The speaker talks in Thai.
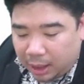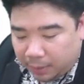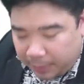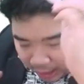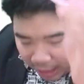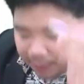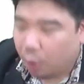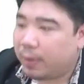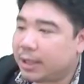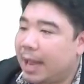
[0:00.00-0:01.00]
พี่เคยพูด
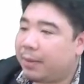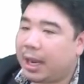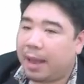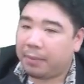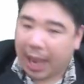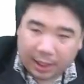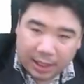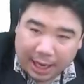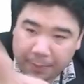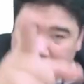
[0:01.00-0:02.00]
ประจำนะครับอ่ะ
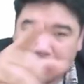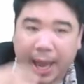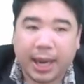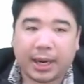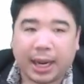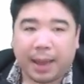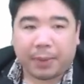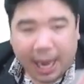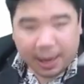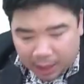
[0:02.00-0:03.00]
เขียนเพิ่มไปนะครับ
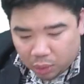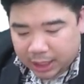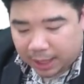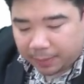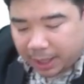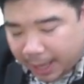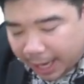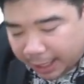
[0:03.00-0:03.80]
ใครไม่รู้เขียนเพิ่มไป